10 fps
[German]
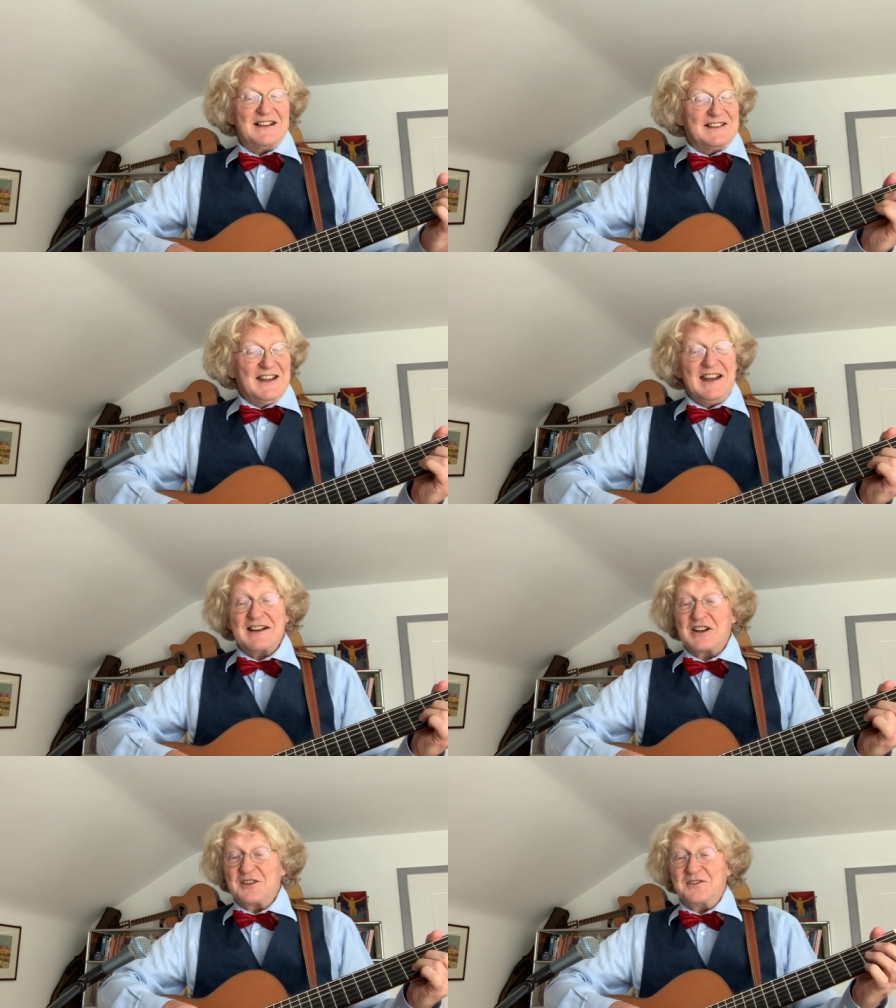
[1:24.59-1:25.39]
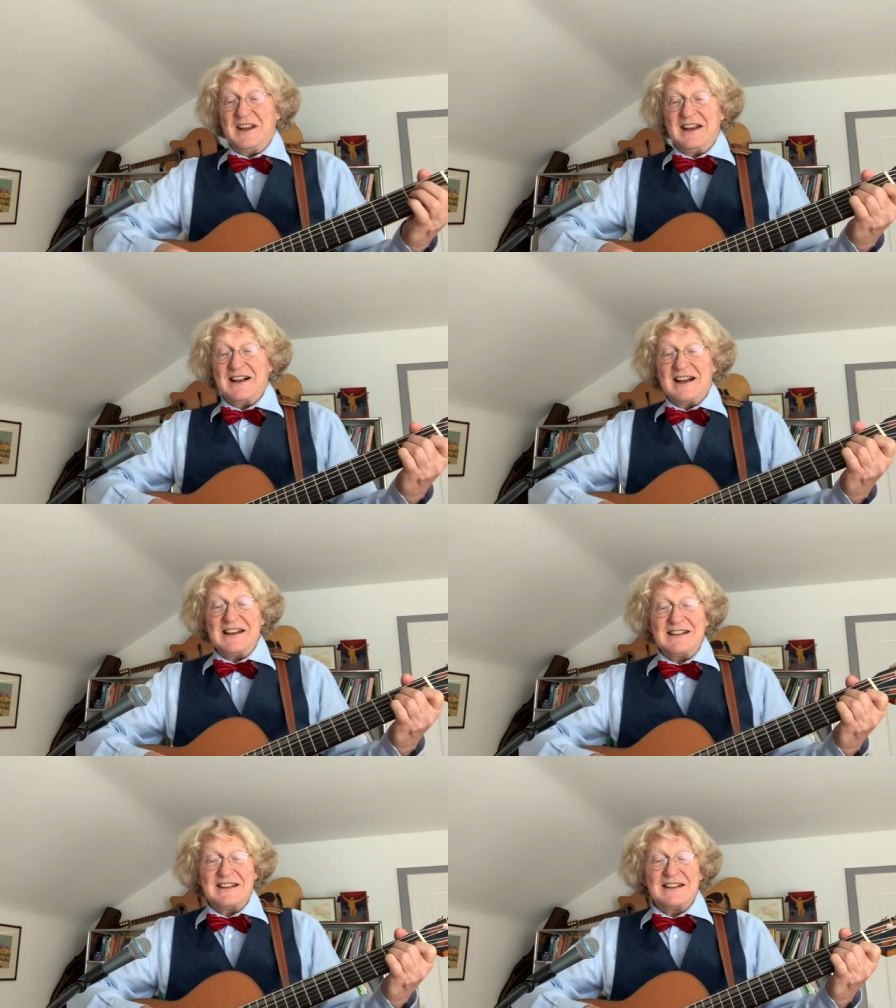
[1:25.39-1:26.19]
hat irgendwie
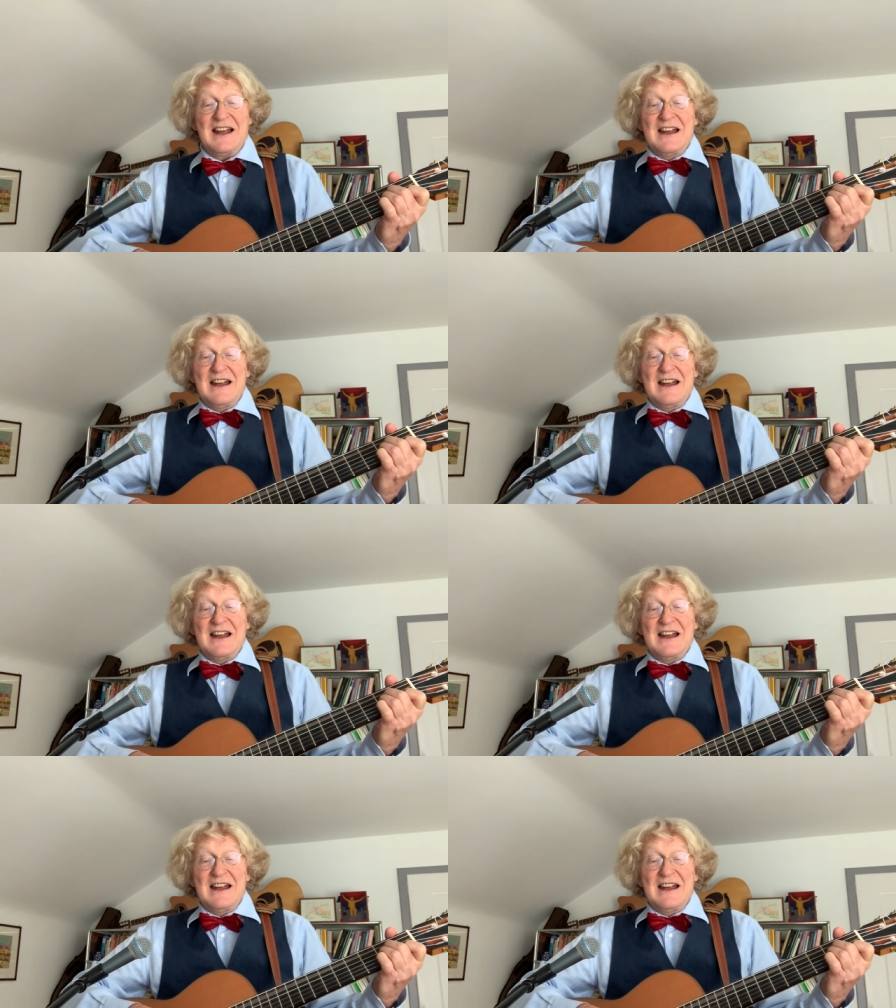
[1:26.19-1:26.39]
recht,